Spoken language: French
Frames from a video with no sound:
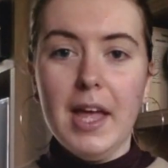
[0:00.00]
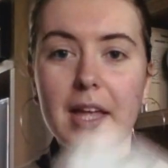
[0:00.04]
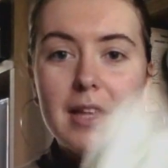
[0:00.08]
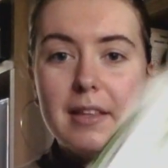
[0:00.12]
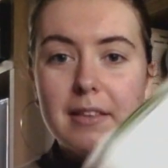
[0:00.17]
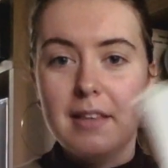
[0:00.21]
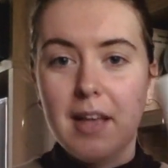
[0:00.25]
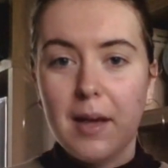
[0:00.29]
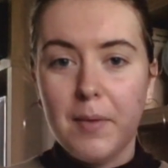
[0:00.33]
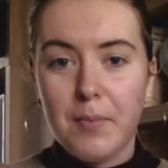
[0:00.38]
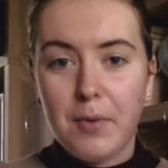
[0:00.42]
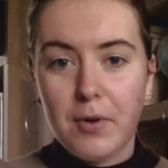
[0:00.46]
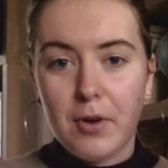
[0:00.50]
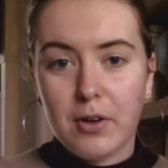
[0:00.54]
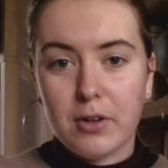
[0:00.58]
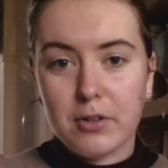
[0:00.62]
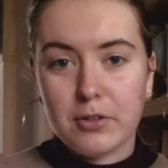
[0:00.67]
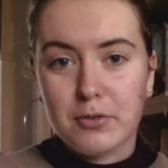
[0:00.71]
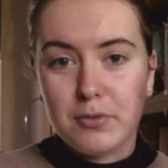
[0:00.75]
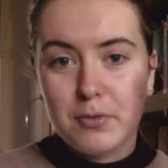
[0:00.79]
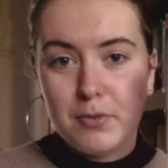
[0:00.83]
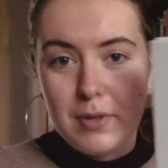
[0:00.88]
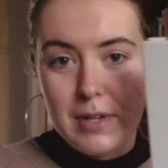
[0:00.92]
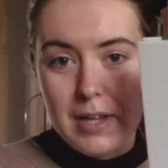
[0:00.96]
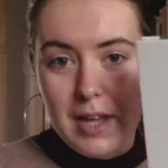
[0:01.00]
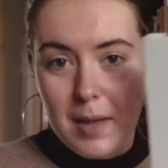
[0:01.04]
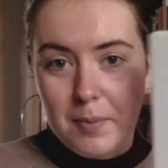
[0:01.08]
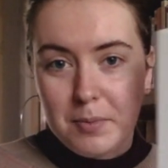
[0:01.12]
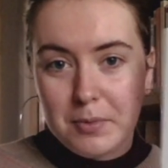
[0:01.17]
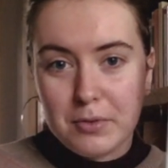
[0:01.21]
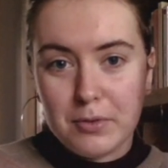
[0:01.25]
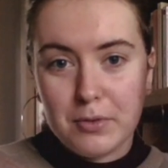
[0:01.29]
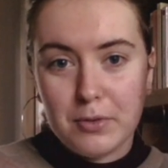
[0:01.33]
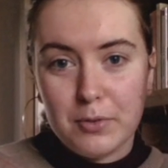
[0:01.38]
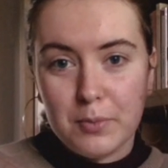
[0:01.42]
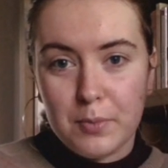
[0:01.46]
D'abord, je voulais
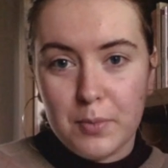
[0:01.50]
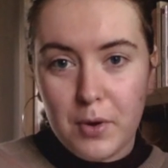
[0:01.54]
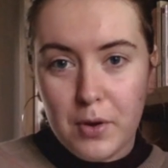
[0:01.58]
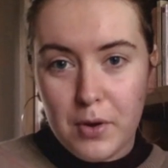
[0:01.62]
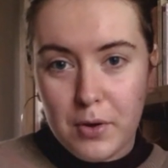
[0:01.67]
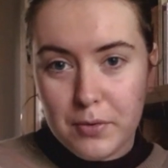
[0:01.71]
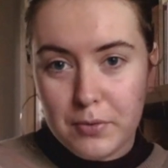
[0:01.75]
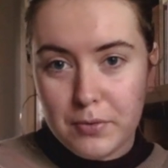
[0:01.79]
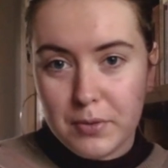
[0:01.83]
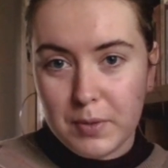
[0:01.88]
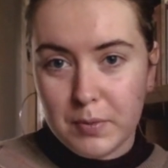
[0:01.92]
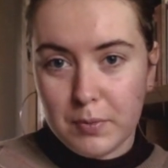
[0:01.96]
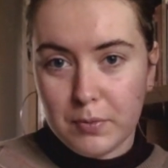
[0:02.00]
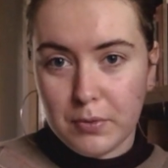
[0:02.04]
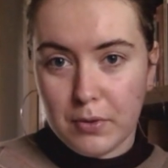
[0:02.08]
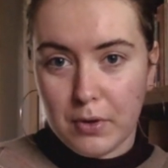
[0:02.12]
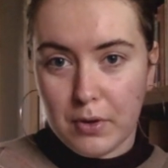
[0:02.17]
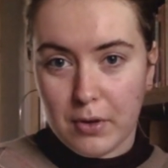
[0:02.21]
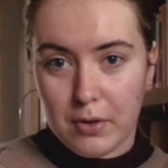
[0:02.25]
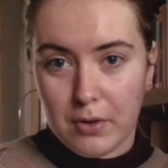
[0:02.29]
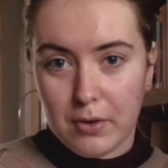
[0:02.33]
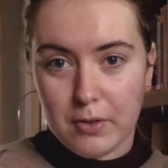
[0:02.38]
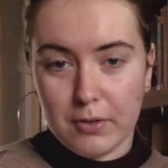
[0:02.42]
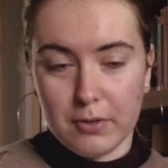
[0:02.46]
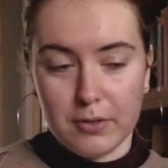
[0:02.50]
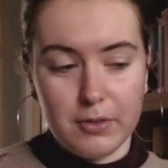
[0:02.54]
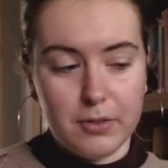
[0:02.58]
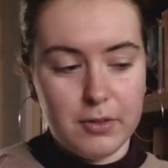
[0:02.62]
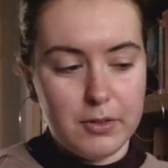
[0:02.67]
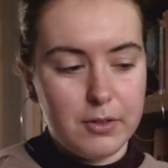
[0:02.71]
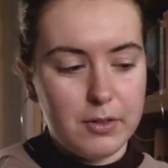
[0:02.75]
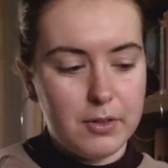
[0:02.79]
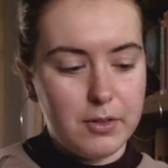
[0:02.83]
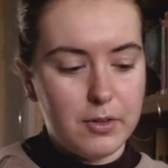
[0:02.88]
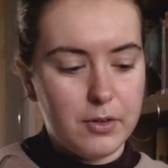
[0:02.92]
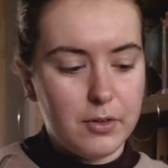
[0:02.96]
absolument Film for Her
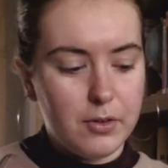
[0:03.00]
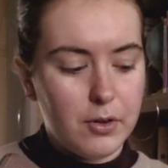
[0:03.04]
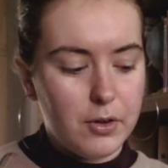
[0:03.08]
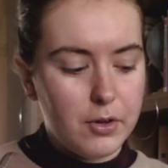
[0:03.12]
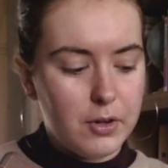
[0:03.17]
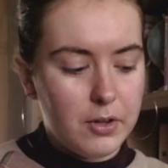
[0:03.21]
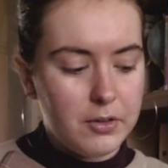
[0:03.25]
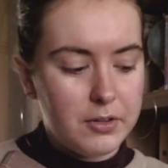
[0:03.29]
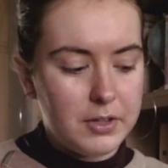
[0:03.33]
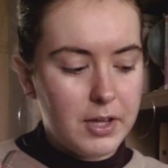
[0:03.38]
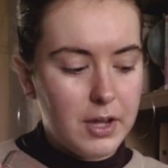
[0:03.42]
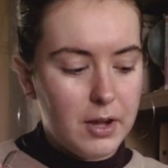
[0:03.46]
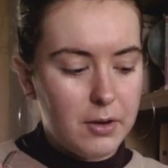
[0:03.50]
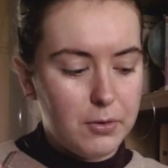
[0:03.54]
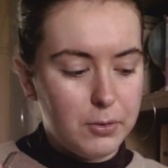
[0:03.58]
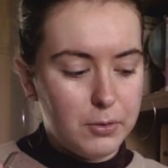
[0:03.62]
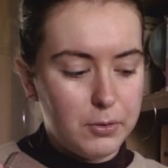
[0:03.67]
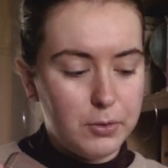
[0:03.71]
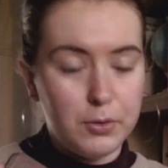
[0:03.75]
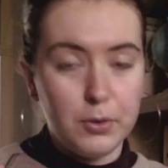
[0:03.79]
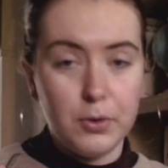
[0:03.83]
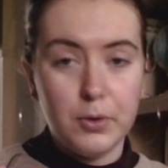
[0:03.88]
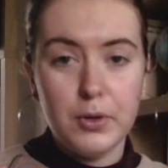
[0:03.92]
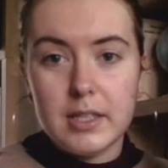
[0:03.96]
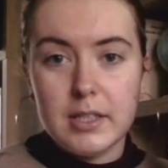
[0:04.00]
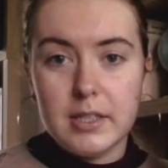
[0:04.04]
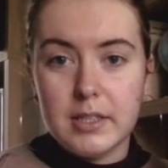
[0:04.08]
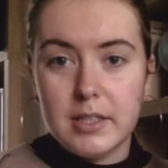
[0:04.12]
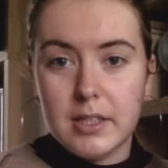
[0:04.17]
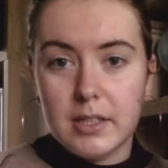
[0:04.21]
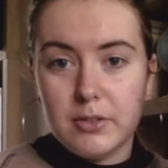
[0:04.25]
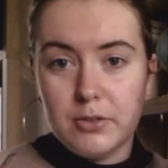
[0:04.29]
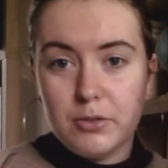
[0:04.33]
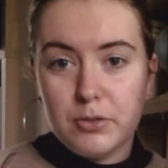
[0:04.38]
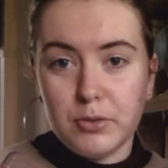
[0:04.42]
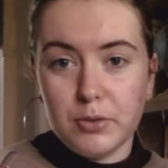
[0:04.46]
de Orion Carlotto,
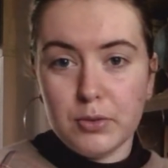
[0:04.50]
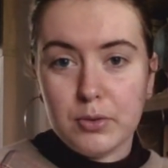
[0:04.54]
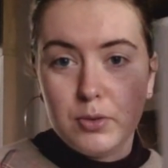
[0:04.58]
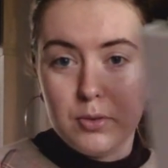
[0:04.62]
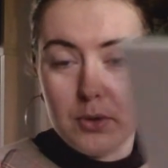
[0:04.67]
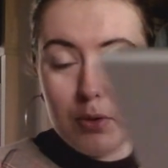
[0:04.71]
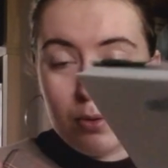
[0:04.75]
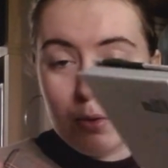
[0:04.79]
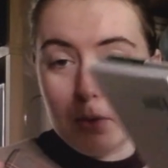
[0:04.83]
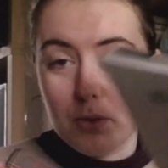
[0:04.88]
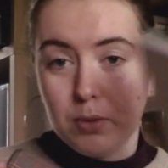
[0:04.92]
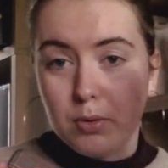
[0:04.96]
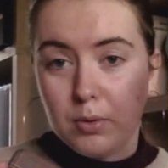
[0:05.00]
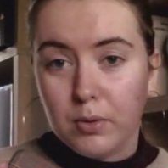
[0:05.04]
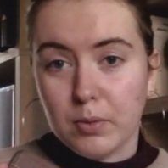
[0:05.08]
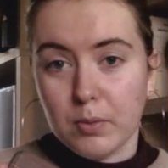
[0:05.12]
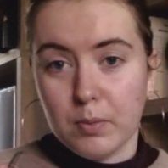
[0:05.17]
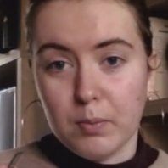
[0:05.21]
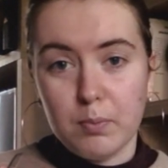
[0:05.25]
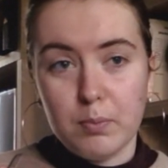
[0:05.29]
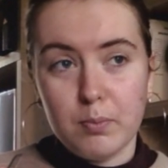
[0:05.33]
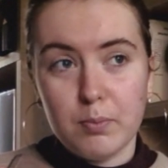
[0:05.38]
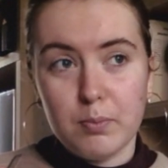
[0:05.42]
qui est une euh,